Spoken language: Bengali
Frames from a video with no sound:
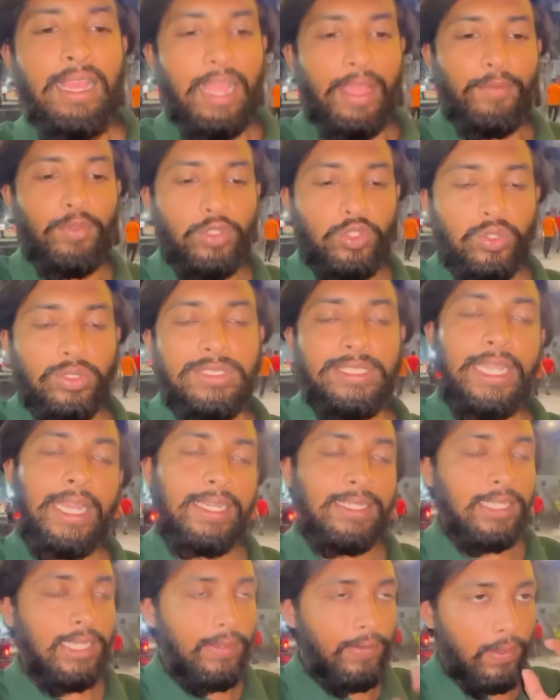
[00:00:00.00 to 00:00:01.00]
আমি ওই জুসটা
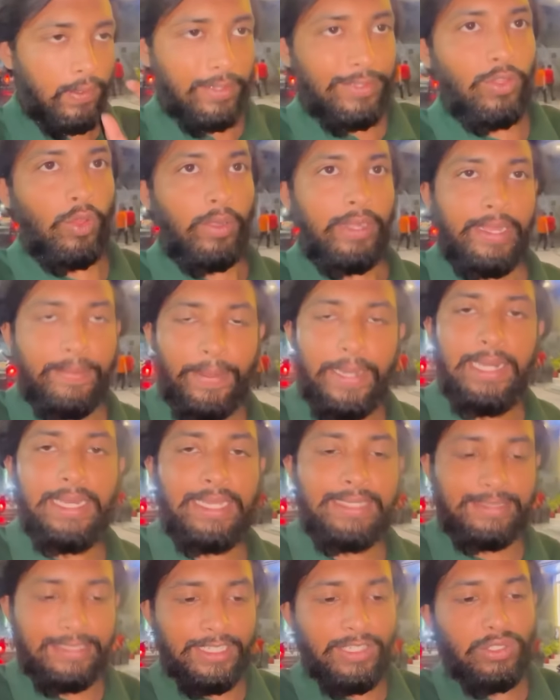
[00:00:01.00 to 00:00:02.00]
খাইছিলাম আমার কাছে অনেক ভালো
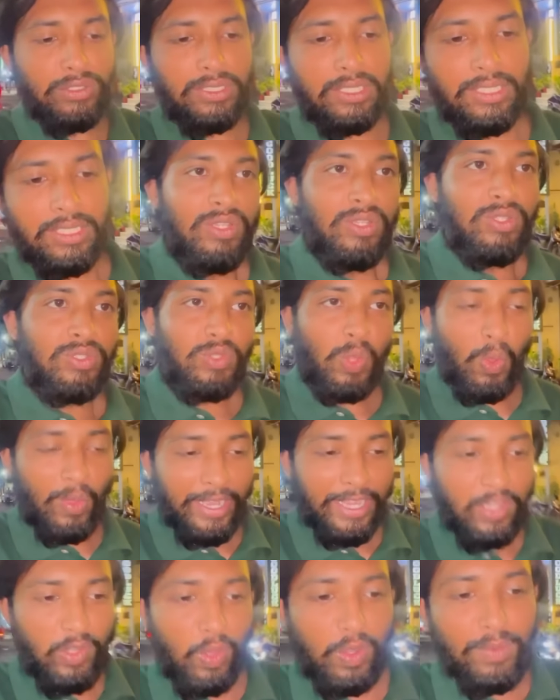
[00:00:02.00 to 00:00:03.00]
লাগছিল তো
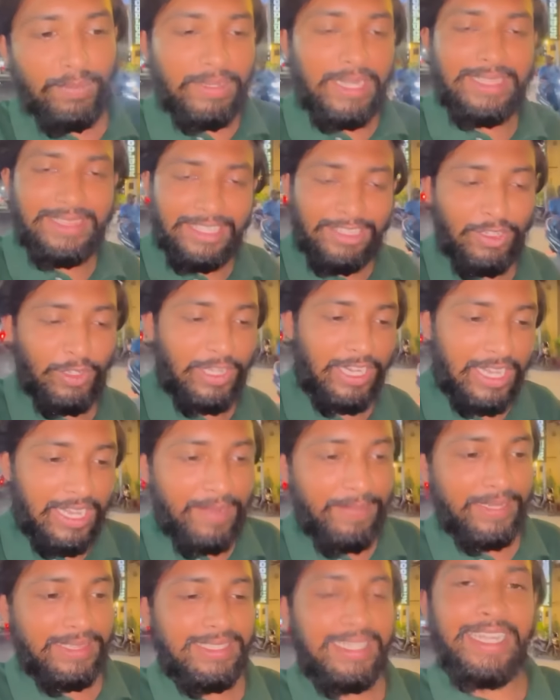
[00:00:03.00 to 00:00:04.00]
অনেক গরম লাগতেছে
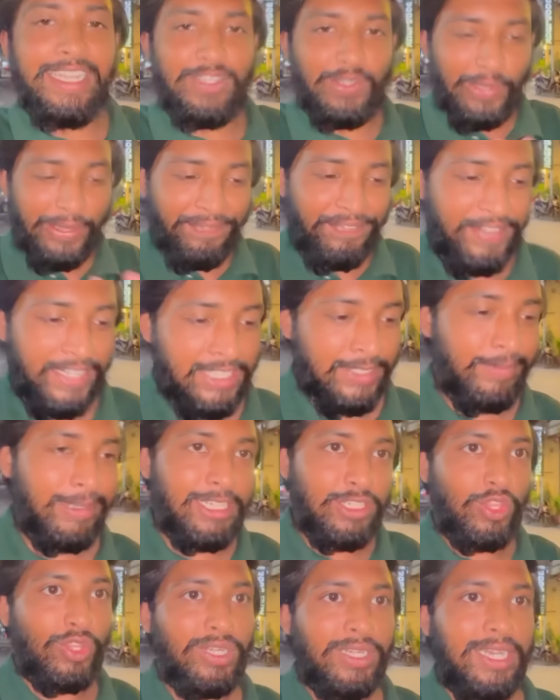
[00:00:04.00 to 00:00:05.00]
হোটেলের ভিতরে একটু
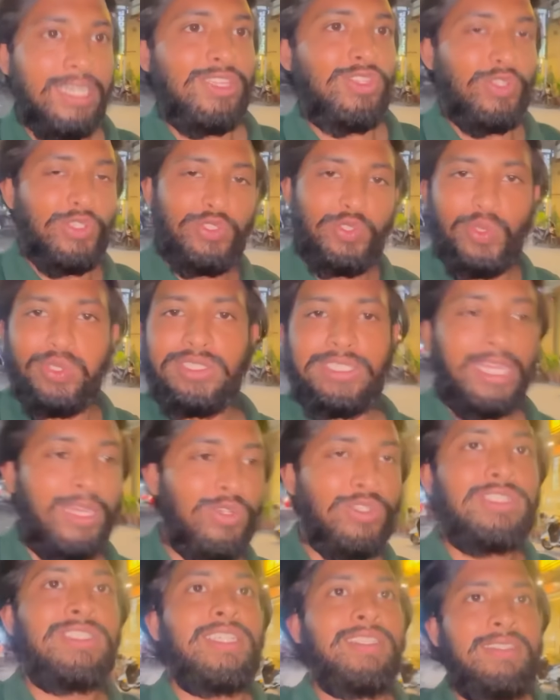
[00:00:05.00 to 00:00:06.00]
রিফ্রেশমেন্ট দরকার তো ওই জুসটা
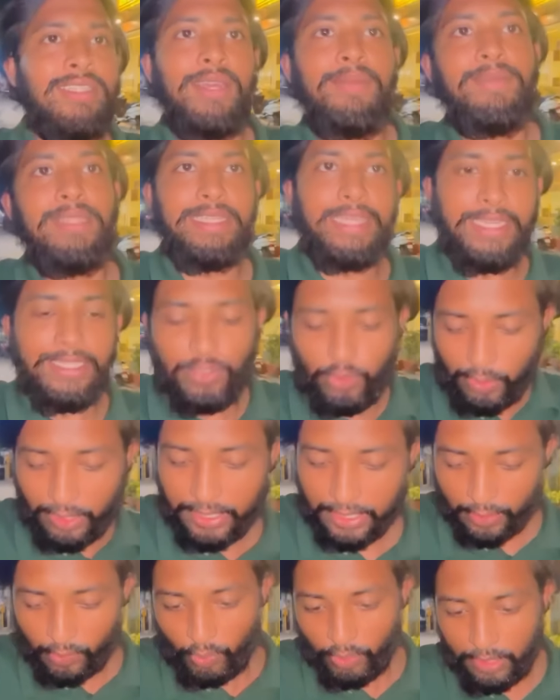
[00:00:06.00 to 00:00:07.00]
খুঁজতেছি আমি দেখি
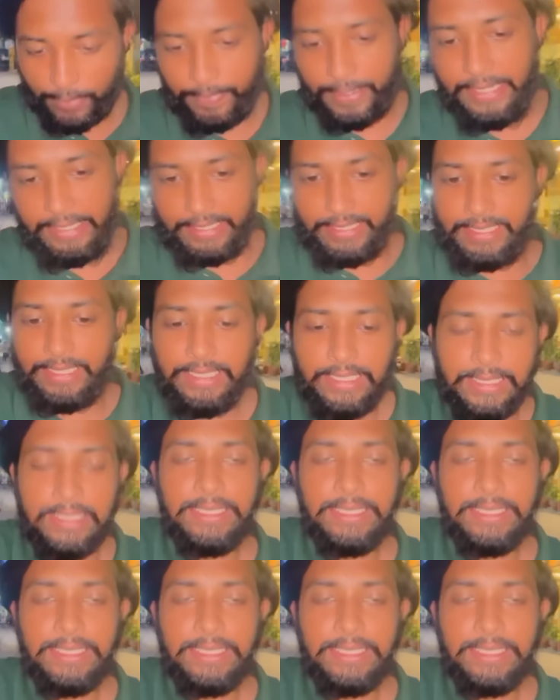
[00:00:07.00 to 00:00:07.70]
দোকানটা খোলা পাই নাকি